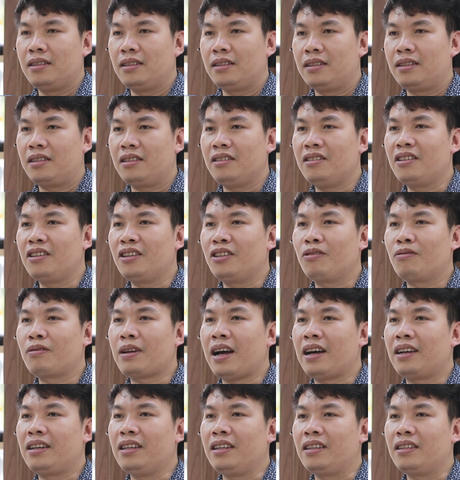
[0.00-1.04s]
xương, là chúng
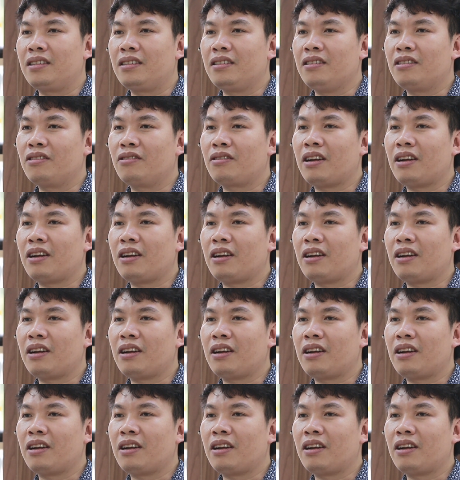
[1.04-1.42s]
ta thịt xương,